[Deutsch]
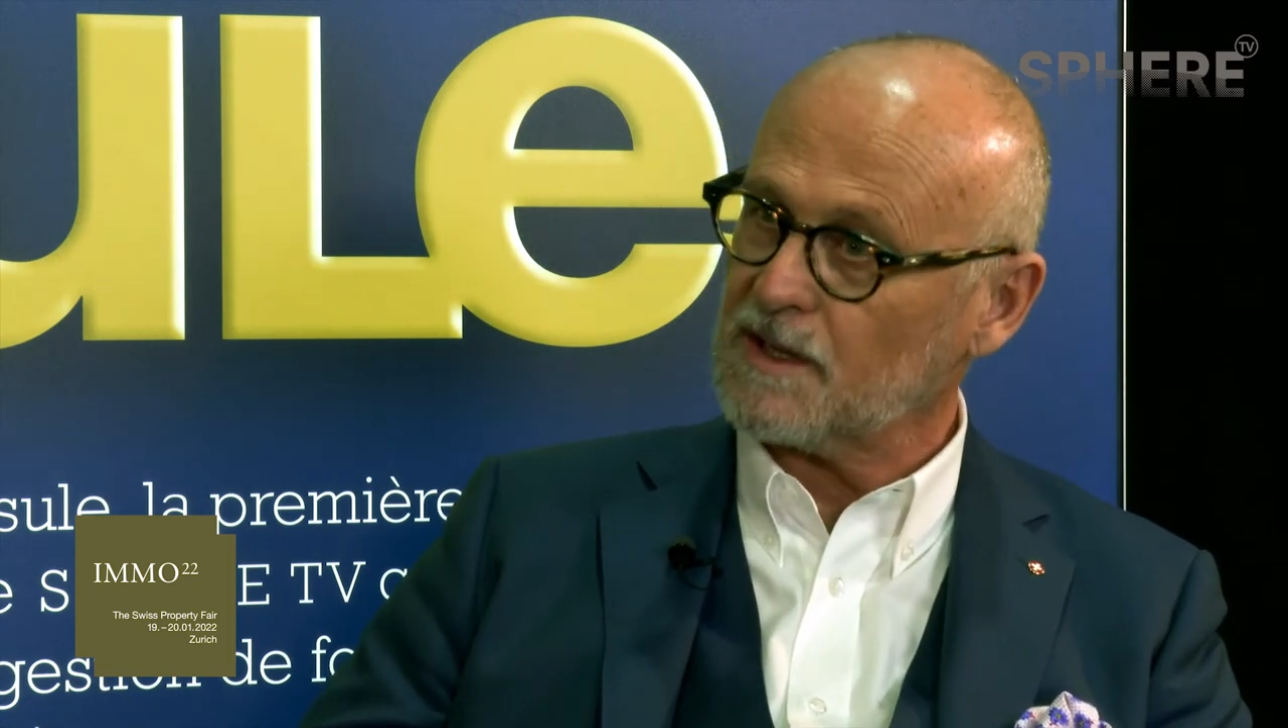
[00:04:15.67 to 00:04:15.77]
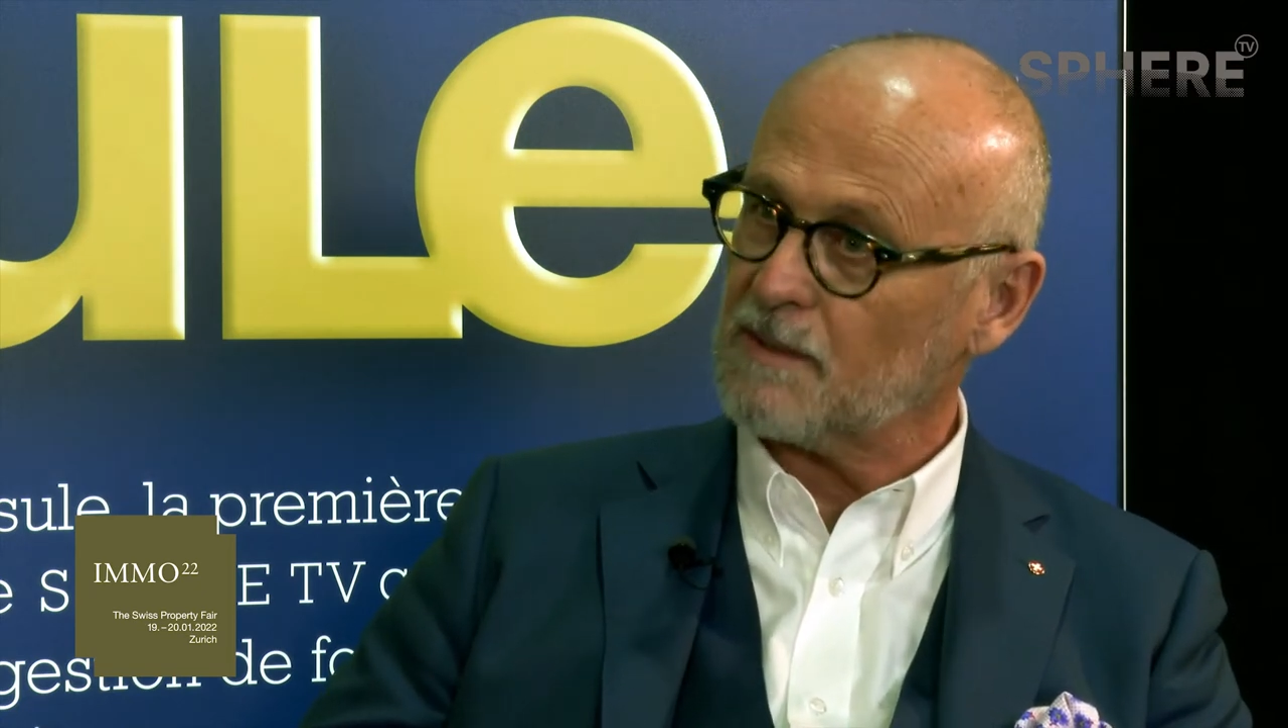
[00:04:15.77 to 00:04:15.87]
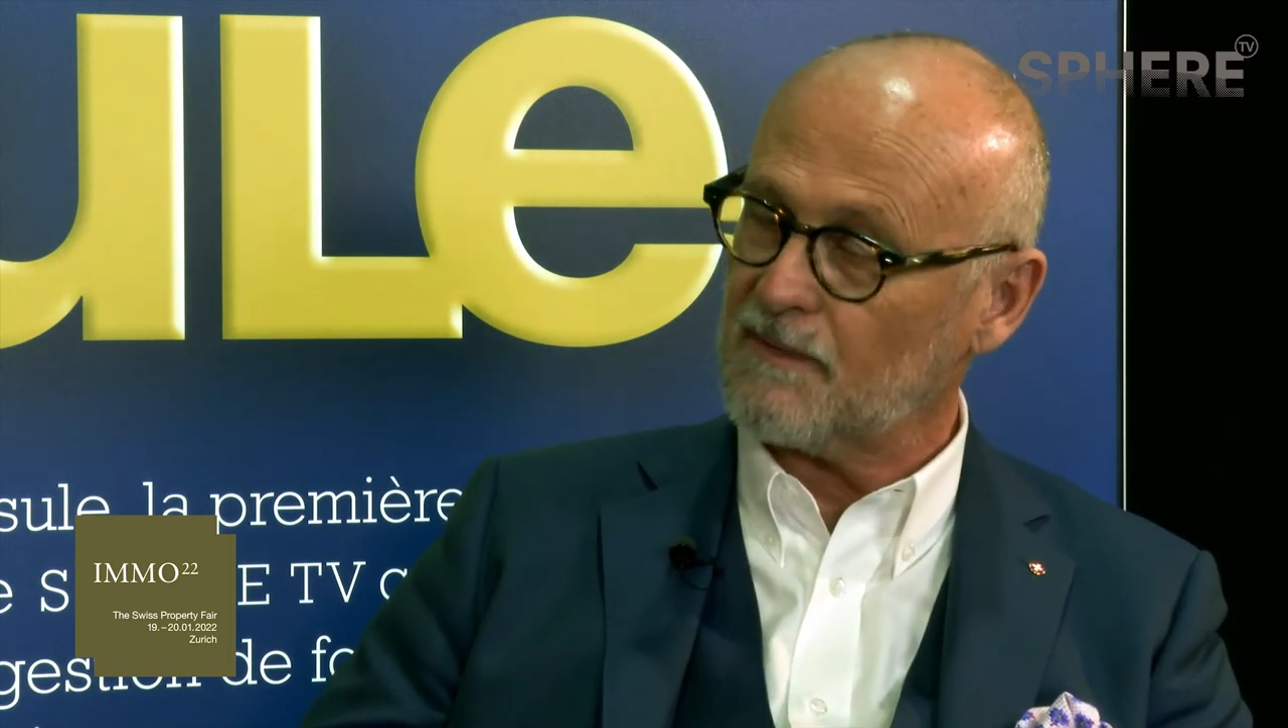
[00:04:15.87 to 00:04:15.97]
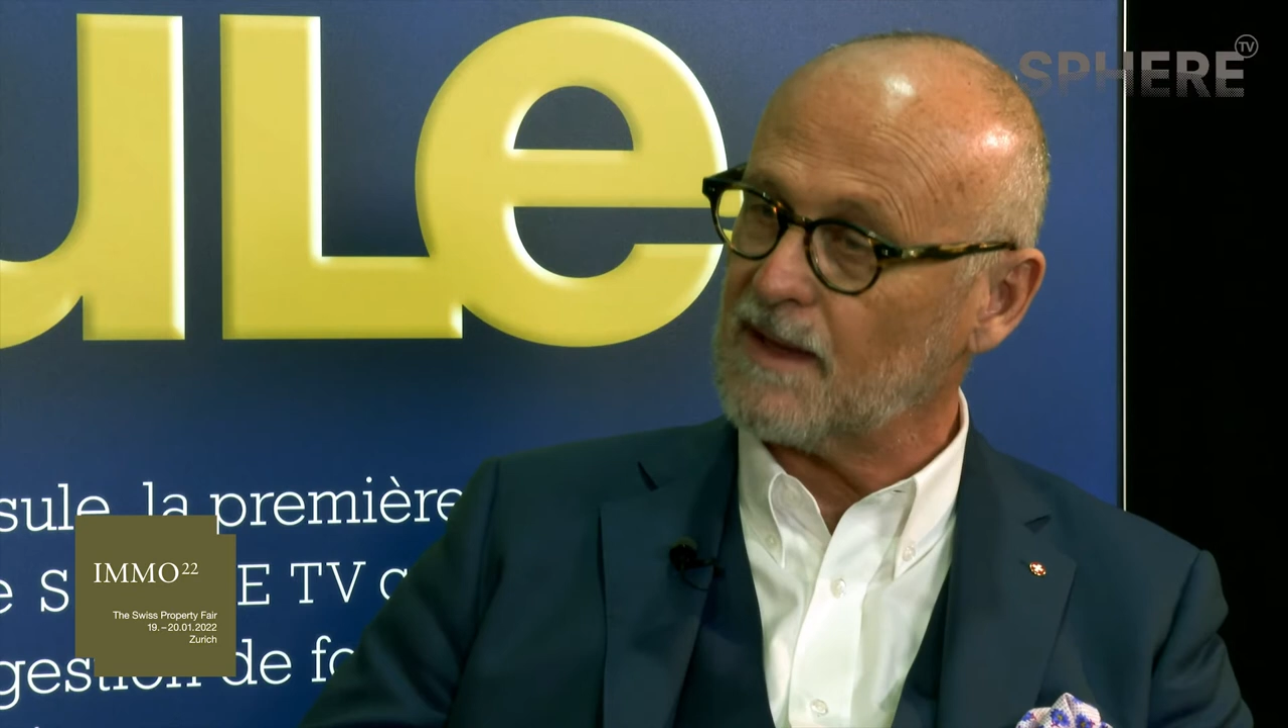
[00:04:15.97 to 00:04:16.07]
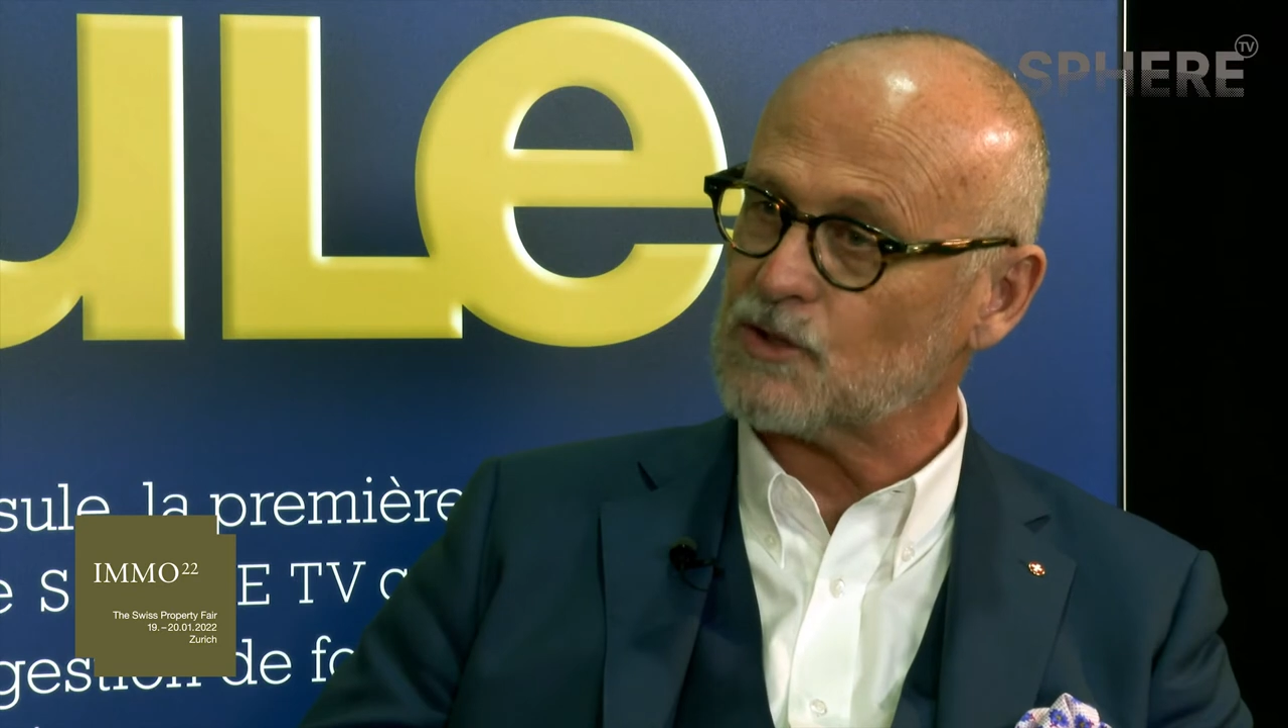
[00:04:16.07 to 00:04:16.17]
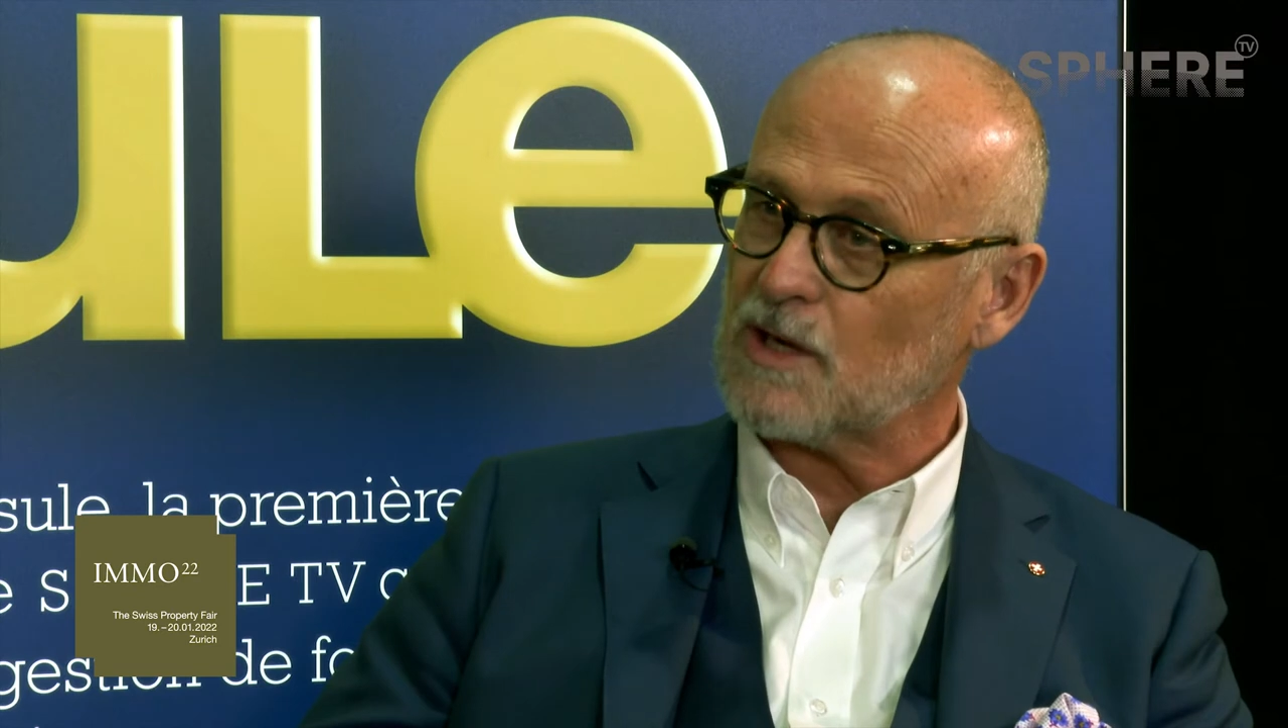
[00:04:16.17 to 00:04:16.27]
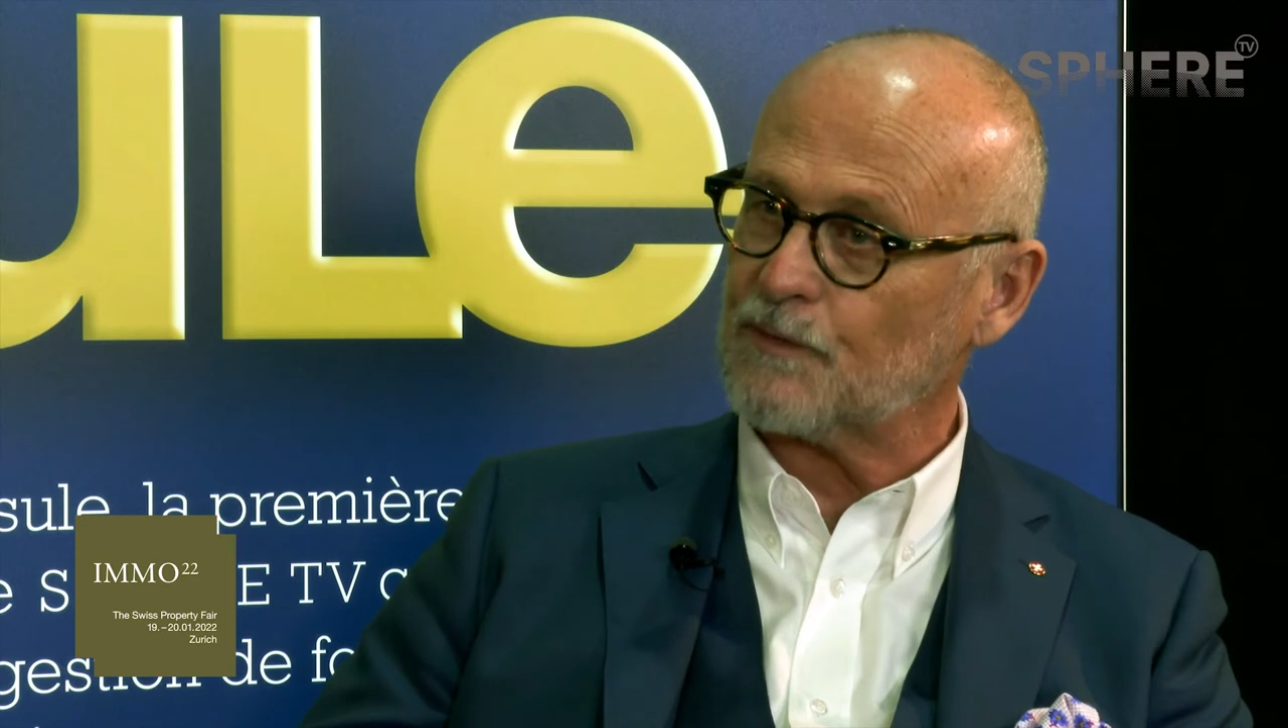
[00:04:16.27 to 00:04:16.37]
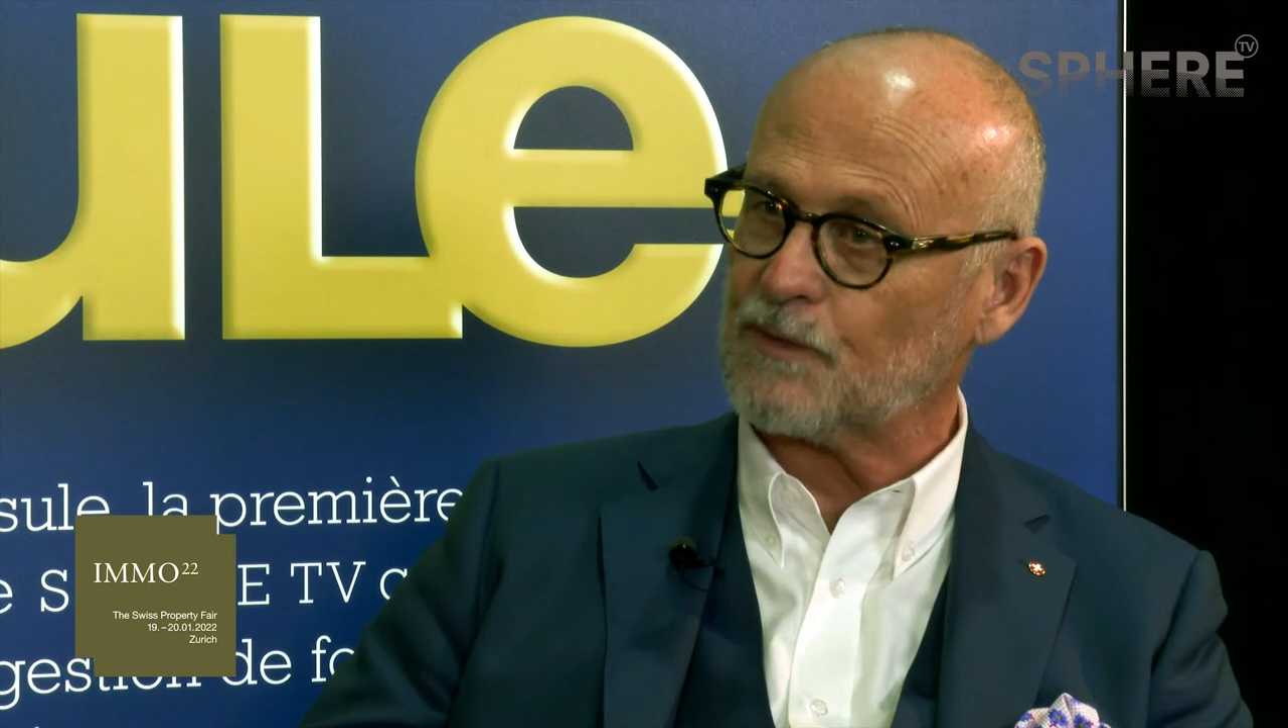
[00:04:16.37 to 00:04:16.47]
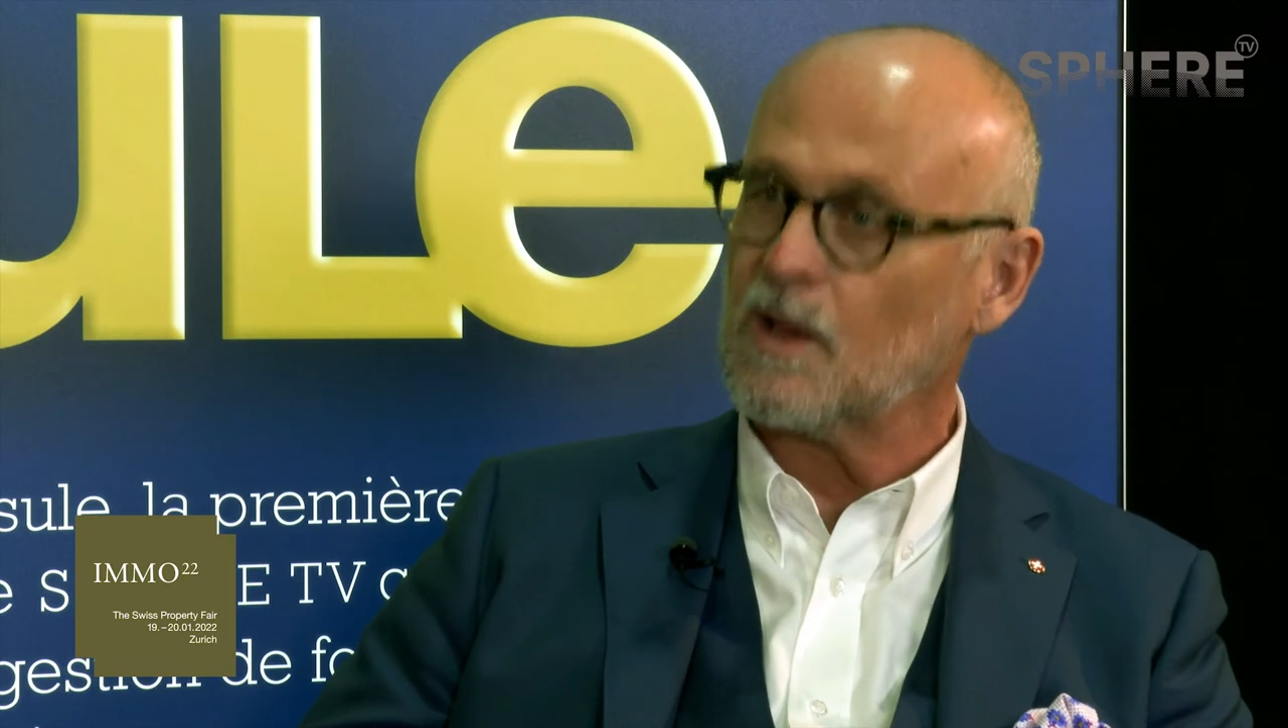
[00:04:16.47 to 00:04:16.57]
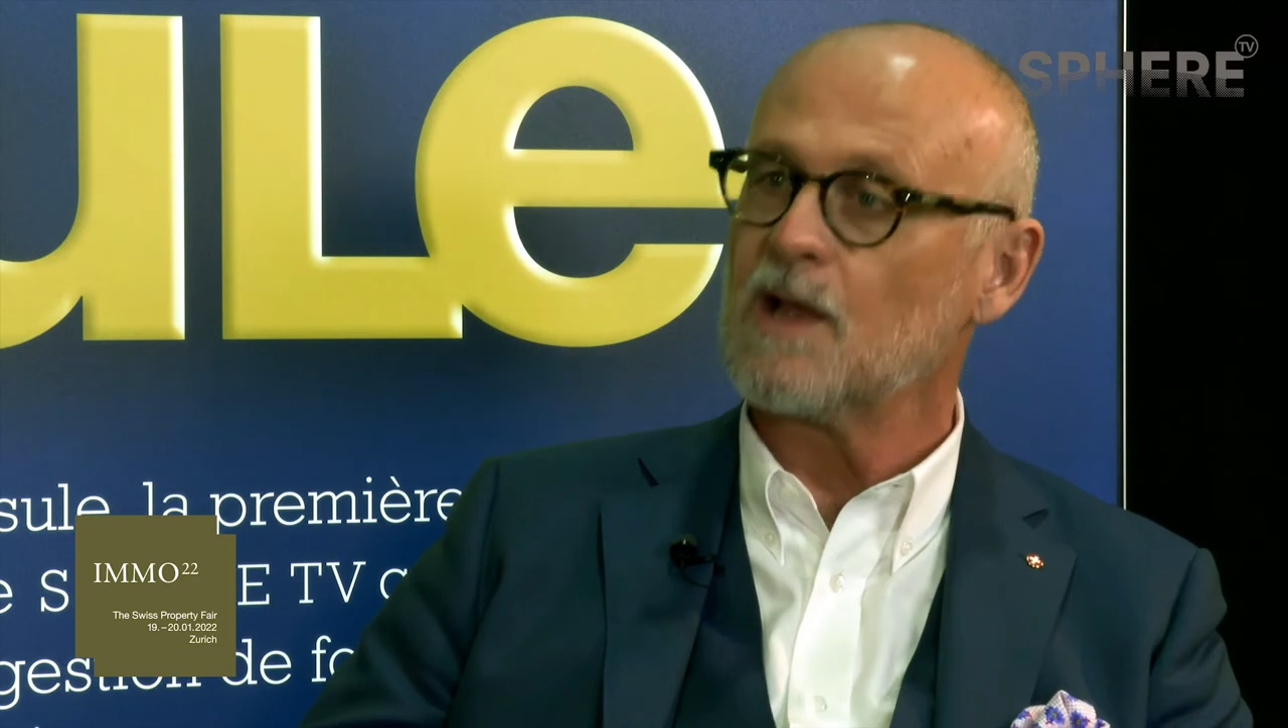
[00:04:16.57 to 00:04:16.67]
in der
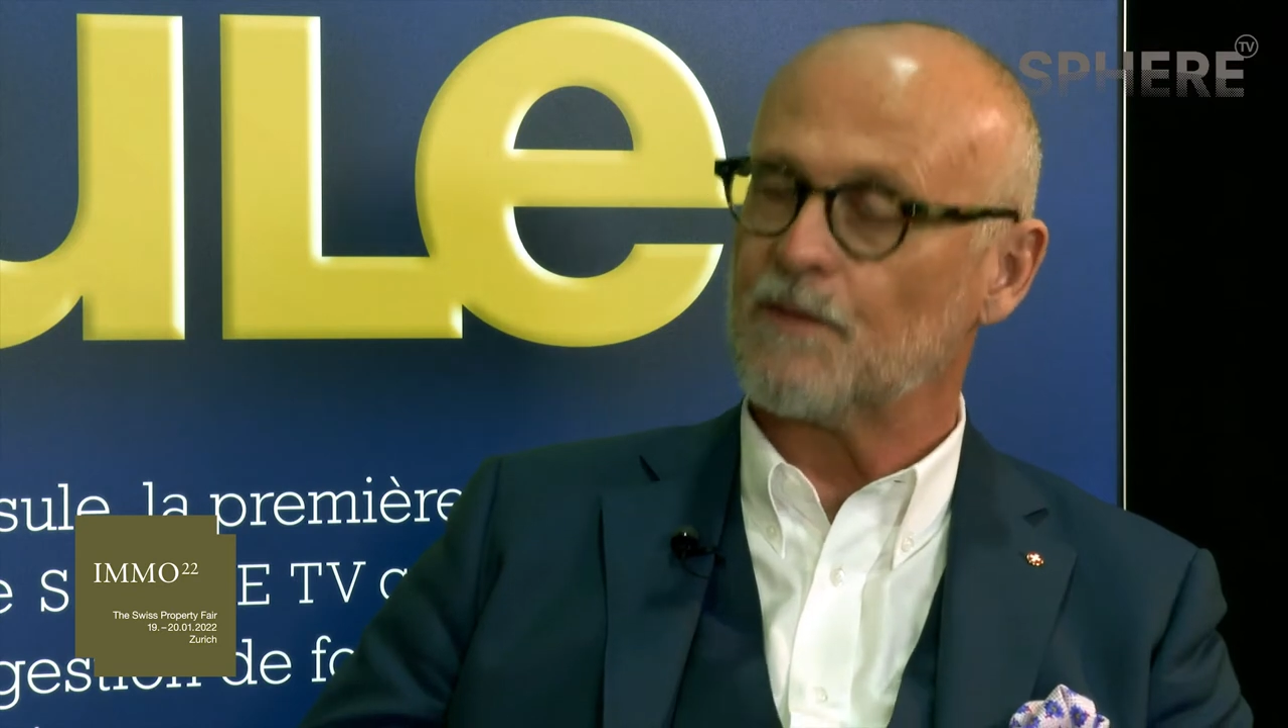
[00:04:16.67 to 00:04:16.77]
Bewirtschaftung,